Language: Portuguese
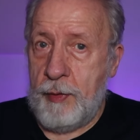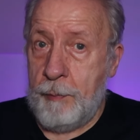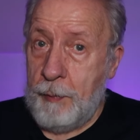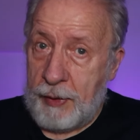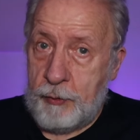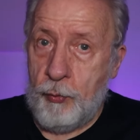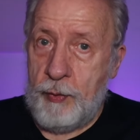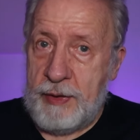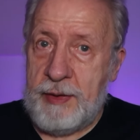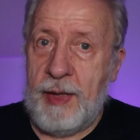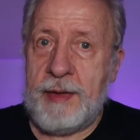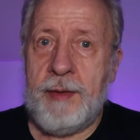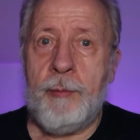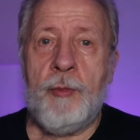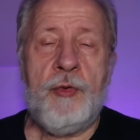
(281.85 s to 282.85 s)
e
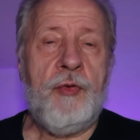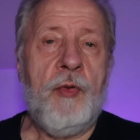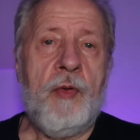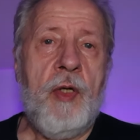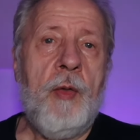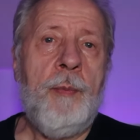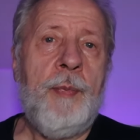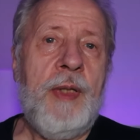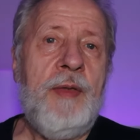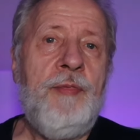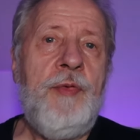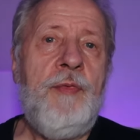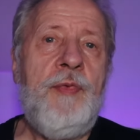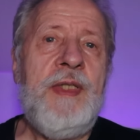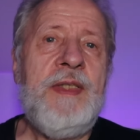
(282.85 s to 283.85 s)
maturidade emocional para
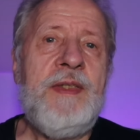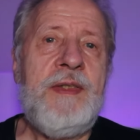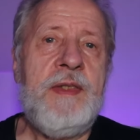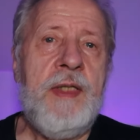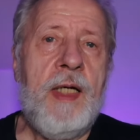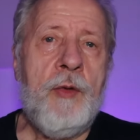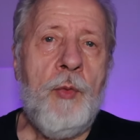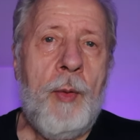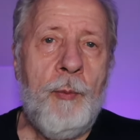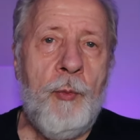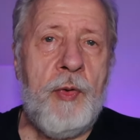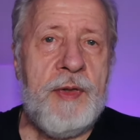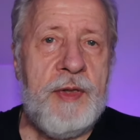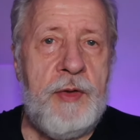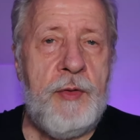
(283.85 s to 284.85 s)
vivenciar o
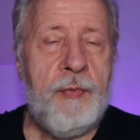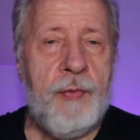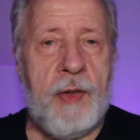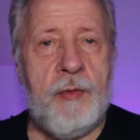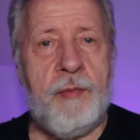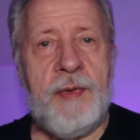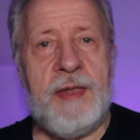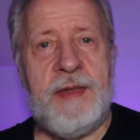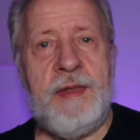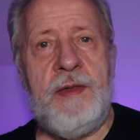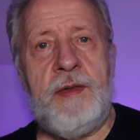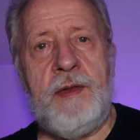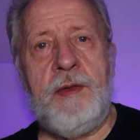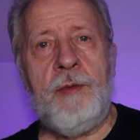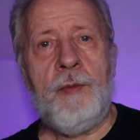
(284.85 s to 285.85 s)
amor que de fato está
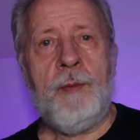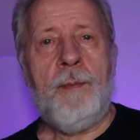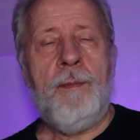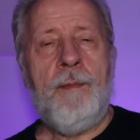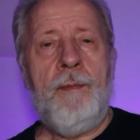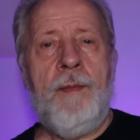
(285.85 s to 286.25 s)
sentindo.